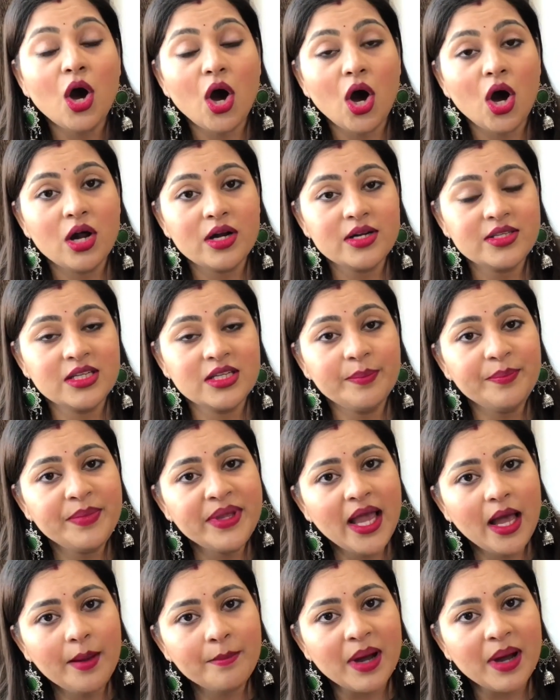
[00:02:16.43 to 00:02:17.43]
और जब
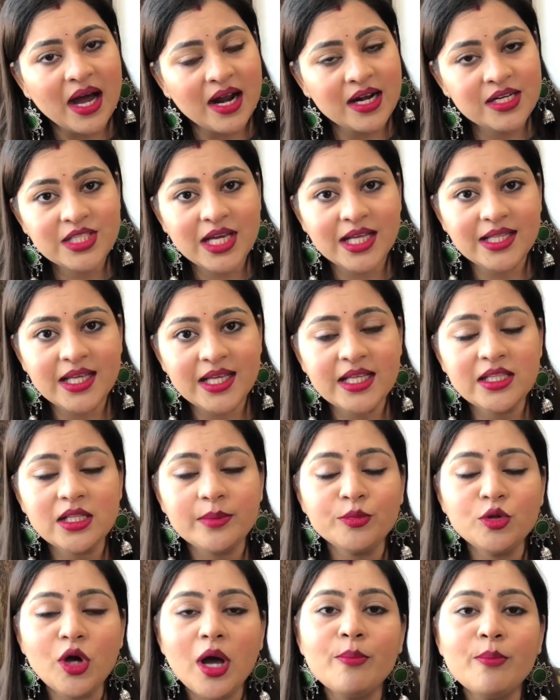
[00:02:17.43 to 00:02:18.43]
भी आप बाहर जाते हैं
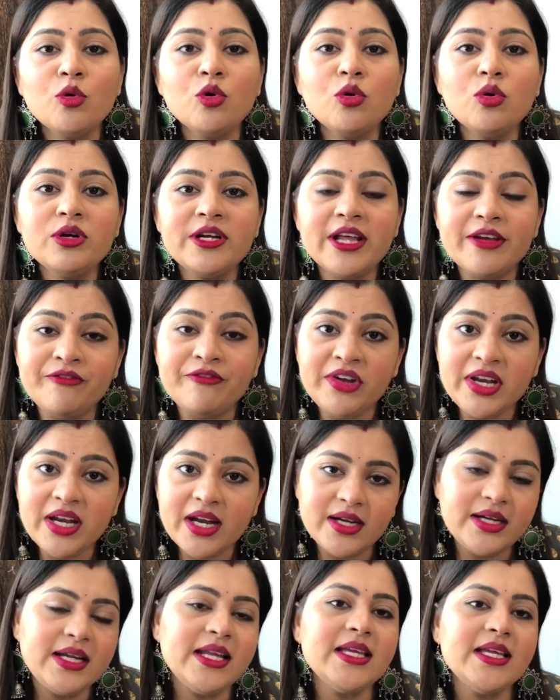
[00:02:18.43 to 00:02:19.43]
तब तो आपको
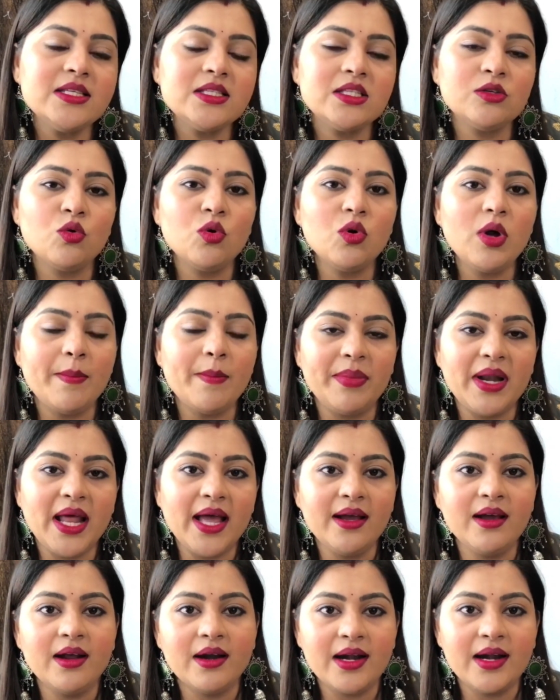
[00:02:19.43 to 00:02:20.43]
डेफिनेटली इसको
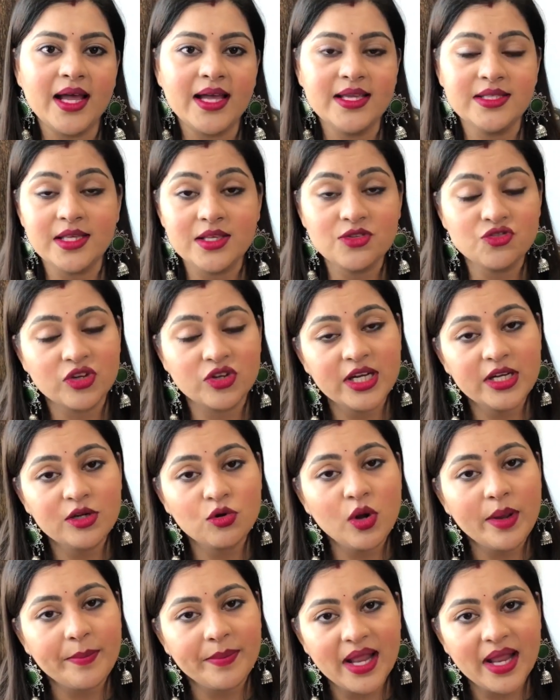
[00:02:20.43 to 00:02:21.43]
अप्लाई करना है सनस्क्रीन
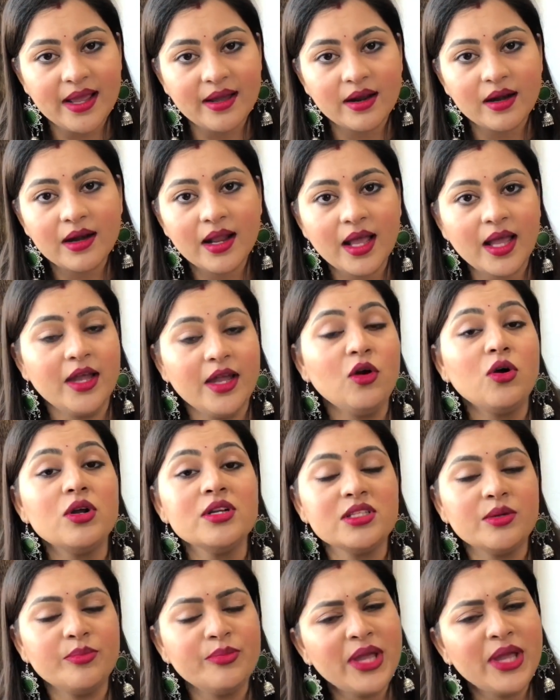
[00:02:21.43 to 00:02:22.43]
को अप्लाई करना है
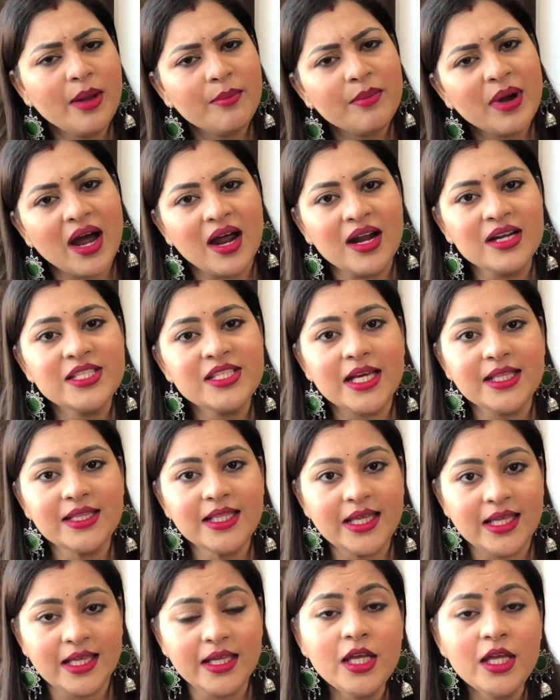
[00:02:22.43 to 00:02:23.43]
और जब भी आप बाहर
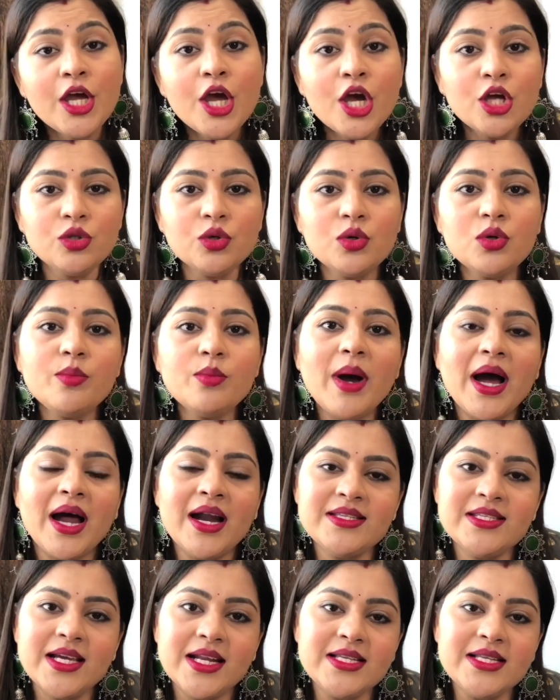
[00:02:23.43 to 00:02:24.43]
जाते हैं तो
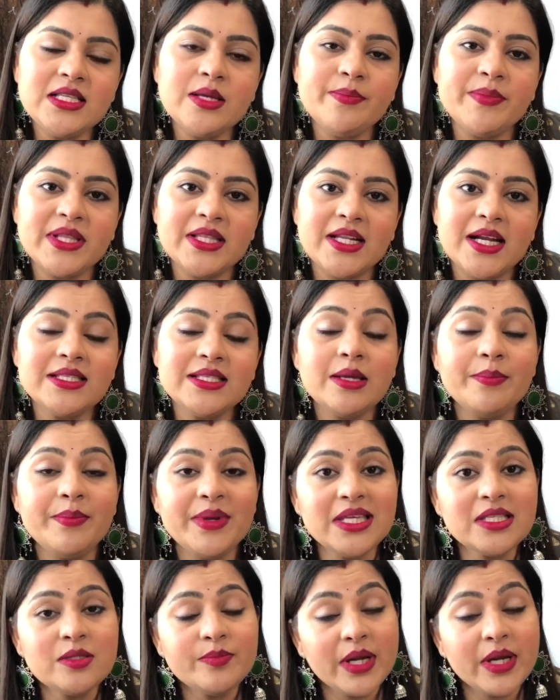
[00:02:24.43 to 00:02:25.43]
बाहर जाने से पंद्रह से
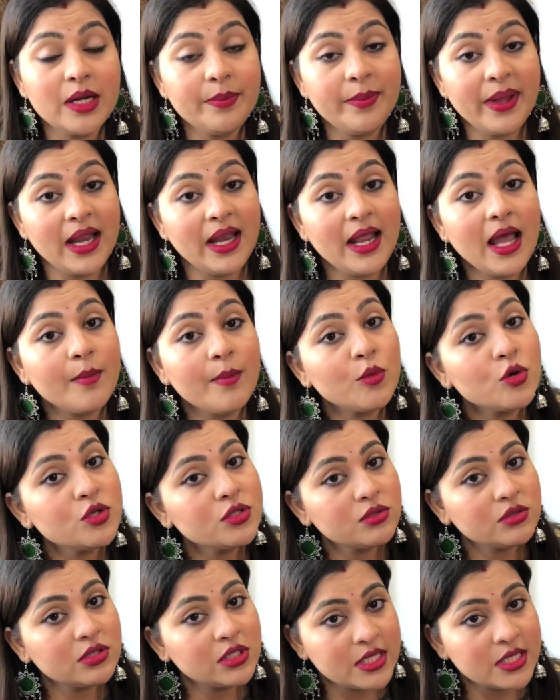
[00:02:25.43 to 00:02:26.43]
बीस मिनट पहले आपको
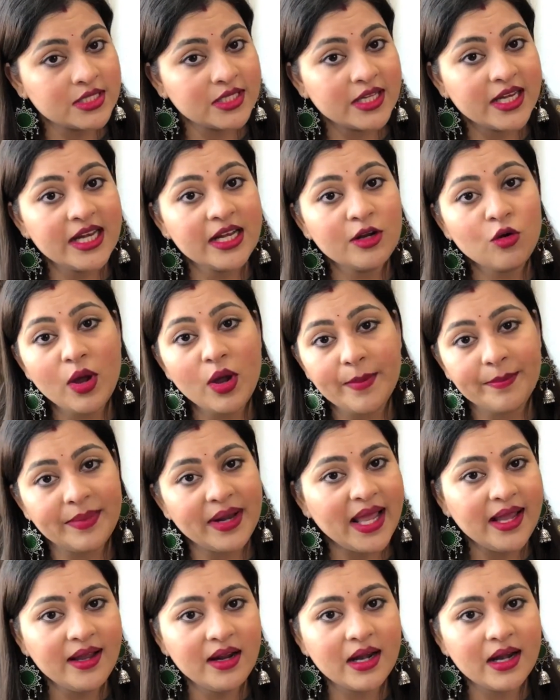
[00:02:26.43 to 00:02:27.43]
सनस्क्रीन को
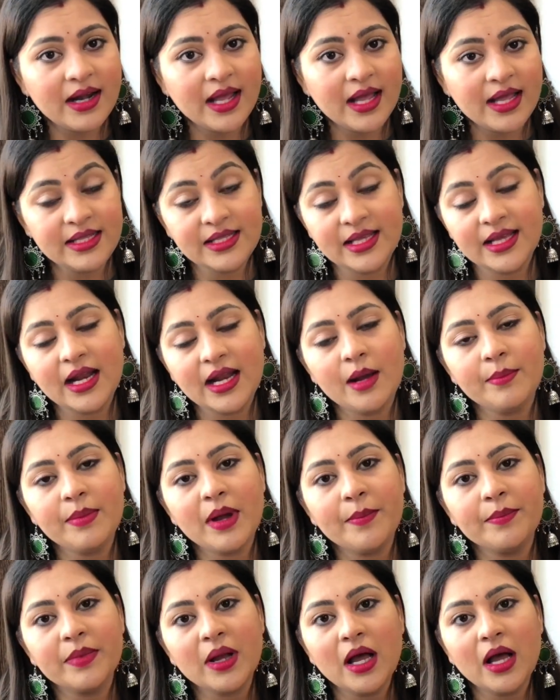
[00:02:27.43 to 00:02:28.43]
अप्लाई करना है देन आप
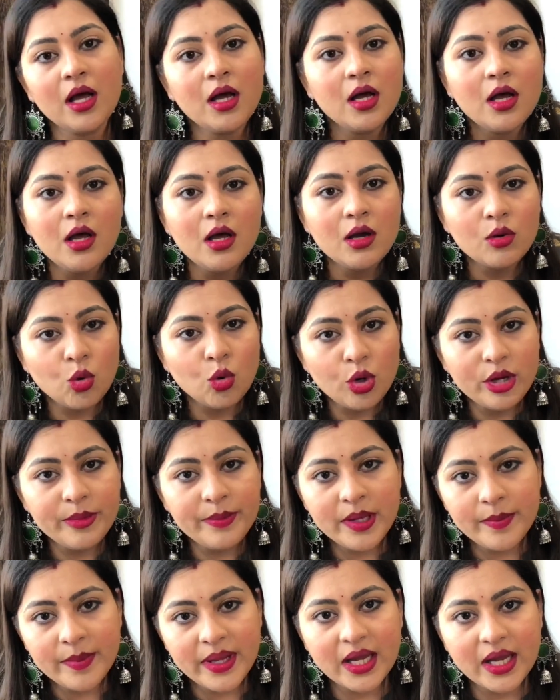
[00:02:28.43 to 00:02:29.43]
आपका कोई
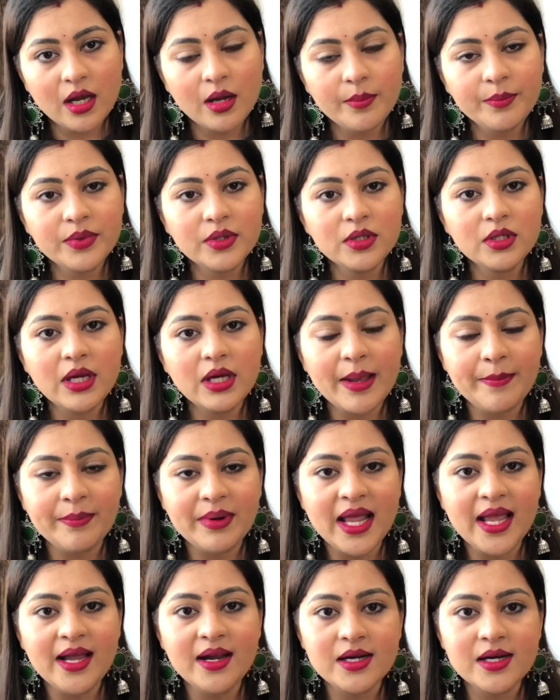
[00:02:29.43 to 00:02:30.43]
भी मेकअप
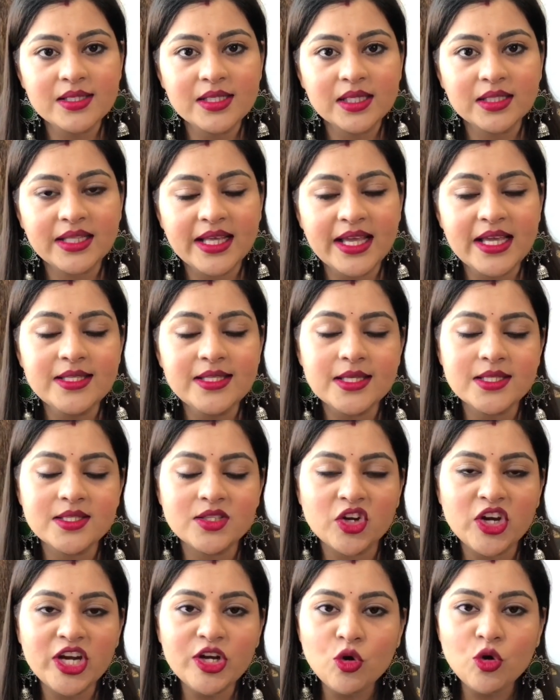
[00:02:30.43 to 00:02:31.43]
अप्लाई कर सकते हैं
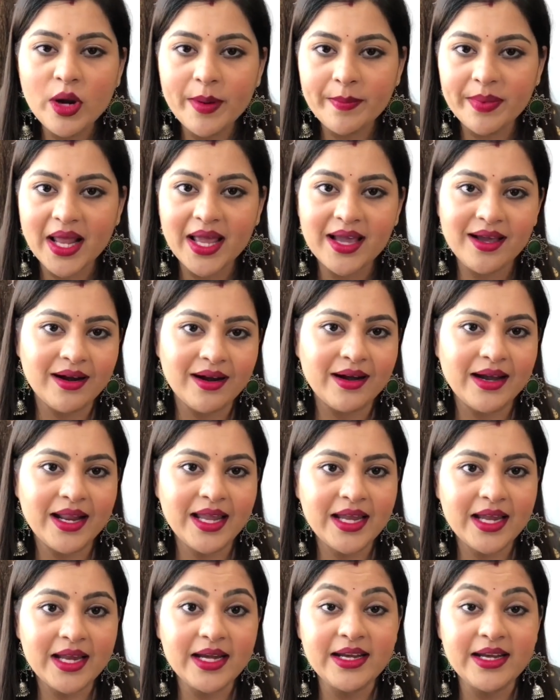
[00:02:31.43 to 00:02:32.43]
सनस्क्रीन को अप्लाई
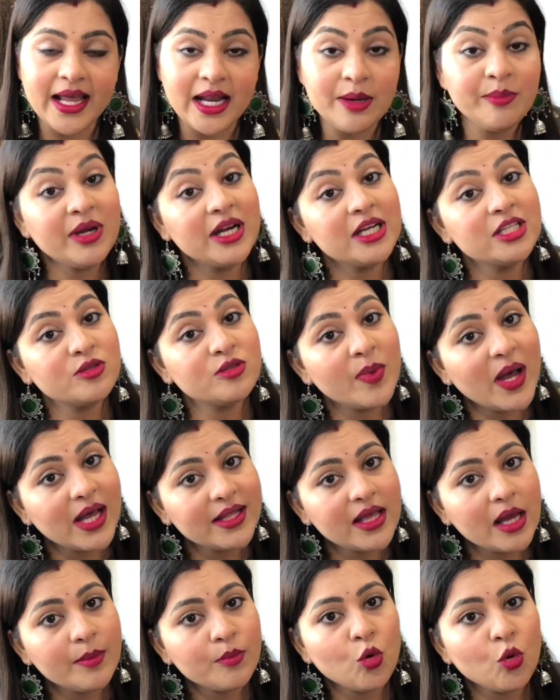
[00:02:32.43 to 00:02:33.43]
करने के 10 मिनट्स
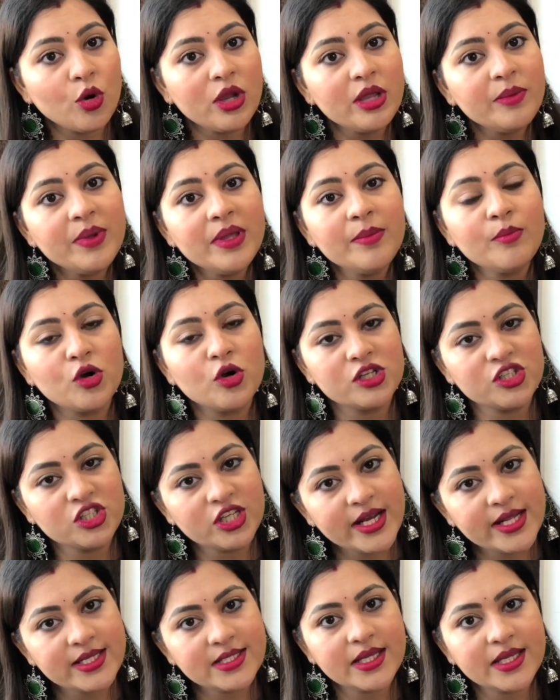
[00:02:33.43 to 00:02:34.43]
बाद आप कोई भी
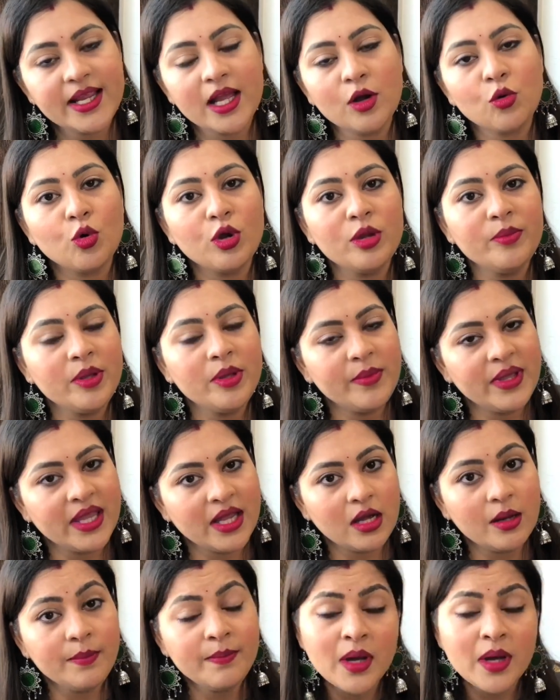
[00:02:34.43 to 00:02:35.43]
मॉइस्चराइज़र या कोई भी
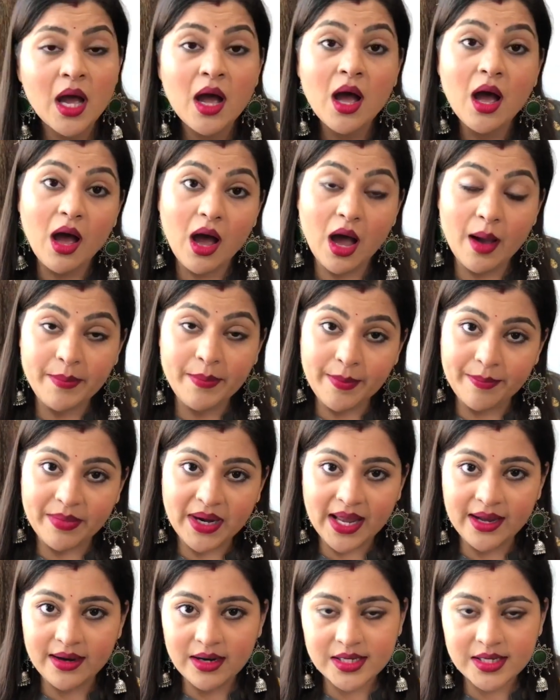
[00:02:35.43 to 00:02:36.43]
मेकअप आप
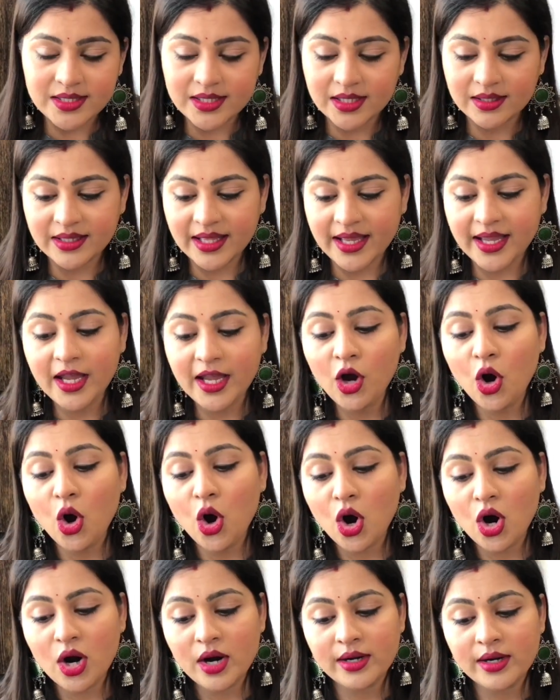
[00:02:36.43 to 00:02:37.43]
अप्लाई कर सकते हैं
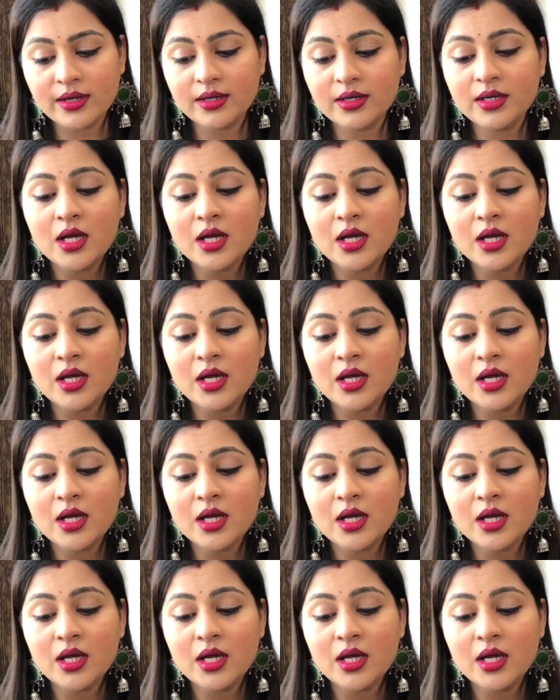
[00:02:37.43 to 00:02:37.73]
और